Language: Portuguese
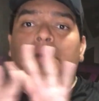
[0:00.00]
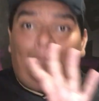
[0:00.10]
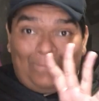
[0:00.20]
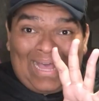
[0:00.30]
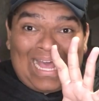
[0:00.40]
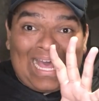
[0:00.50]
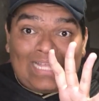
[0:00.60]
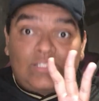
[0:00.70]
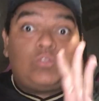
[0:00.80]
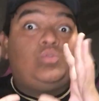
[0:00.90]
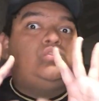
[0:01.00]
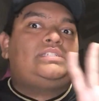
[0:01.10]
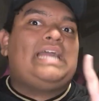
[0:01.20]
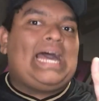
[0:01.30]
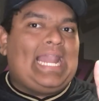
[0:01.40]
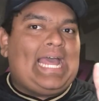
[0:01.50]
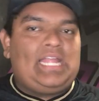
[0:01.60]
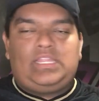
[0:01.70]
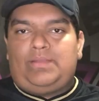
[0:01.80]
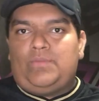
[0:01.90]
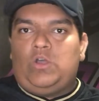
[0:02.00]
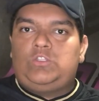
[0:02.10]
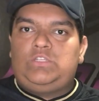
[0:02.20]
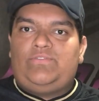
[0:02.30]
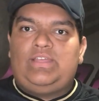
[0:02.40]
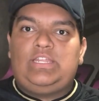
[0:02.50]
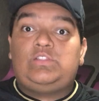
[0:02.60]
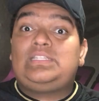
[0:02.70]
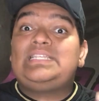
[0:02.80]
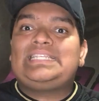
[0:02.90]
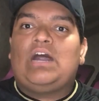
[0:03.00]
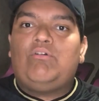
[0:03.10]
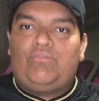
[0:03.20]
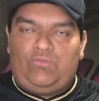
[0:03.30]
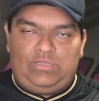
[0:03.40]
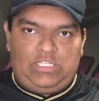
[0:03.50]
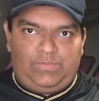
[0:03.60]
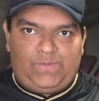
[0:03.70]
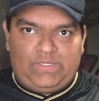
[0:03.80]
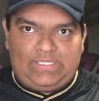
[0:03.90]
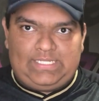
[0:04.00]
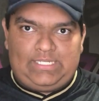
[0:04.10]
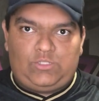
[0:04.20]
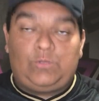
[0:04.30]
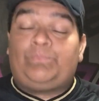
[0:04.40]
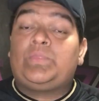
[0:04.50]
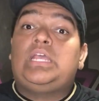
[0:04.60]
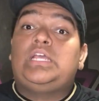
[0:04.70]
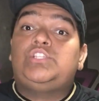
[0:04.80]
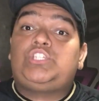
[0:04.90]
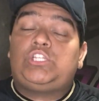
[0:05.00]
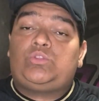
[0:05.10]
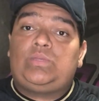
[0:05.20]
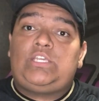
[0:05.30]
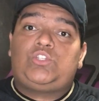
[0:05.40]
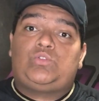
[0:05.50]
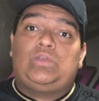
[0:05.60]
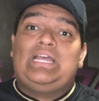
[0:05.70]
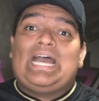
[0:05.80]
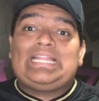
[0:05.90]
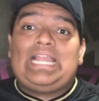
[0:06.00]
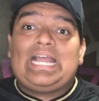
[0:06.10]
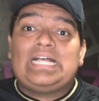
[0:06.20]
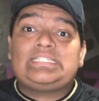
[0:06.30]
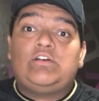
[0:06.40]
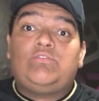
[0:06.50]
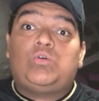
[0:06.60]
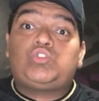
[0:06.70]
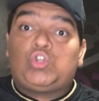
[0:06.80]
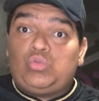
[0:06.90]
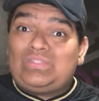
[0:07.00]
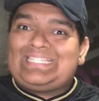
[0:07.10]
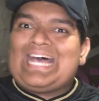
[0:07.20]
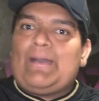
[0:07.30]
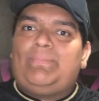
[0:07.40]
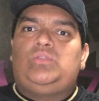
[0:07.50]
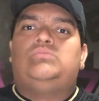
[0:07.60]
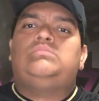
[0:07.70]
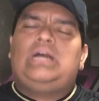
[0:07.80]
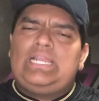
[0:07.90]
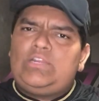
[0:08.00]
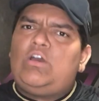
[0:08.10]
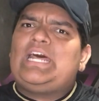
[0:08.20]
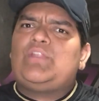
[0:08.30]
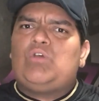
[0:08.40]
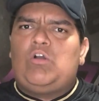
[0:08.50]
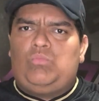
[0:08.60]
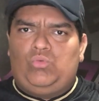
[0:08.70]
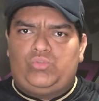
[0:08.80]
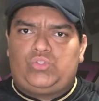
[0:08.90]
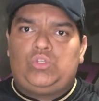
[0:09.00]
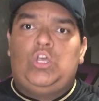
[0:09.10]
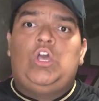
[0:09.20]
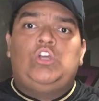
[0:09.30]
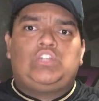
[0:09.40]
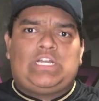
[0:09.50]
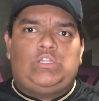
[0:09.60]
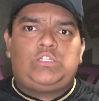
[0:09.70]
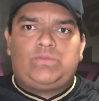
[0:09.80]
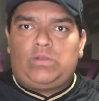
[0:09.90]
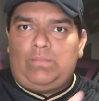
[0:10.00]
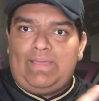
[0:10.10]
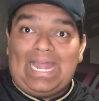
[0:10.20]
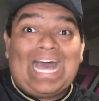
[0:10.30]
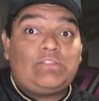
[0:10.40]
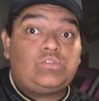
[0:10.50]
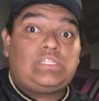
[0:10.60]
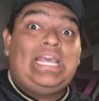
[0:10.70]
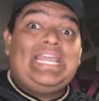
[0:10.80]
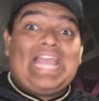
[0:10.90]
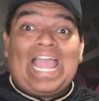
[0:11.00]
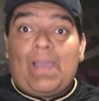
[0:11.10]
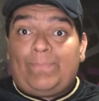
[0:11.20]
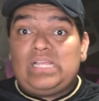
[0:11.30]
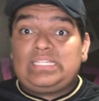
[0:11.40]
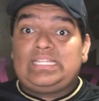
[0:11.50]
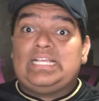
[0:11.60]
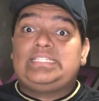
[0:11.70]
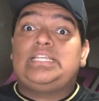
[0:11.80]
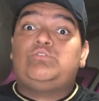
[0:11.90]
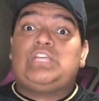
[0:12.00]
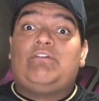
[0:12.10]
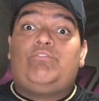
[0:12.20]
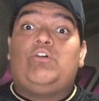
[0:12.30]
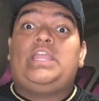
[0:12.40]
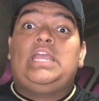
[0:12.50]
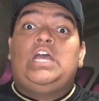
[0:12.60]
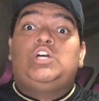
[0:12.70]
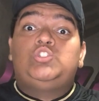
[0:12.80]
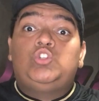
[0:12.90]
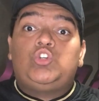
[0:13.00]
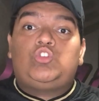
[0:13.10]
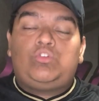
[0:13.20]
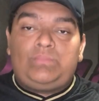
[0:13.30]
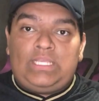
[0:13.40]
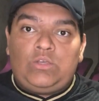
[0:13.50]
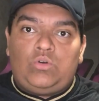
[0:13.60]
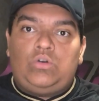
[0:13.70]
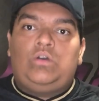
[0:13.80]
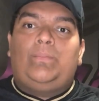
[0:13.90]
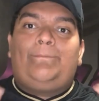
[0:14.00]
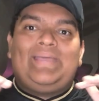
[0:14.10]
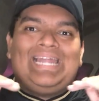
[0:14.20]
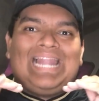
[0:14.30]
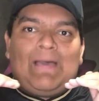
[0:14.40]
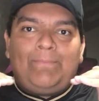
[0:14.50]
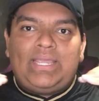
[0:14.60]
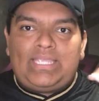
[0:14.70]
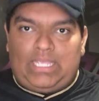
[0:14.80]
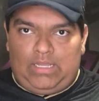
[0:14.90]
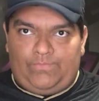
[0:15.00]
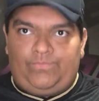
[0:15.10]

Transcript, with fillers: Mas o Ceará, entre mortos e feridos, se salvou desse processo. Dito isto, a delegação voltou no sábado, ali no horário do almoço. Os jogadores foram liberados e a reapresentação já foi no domingo pela manhã.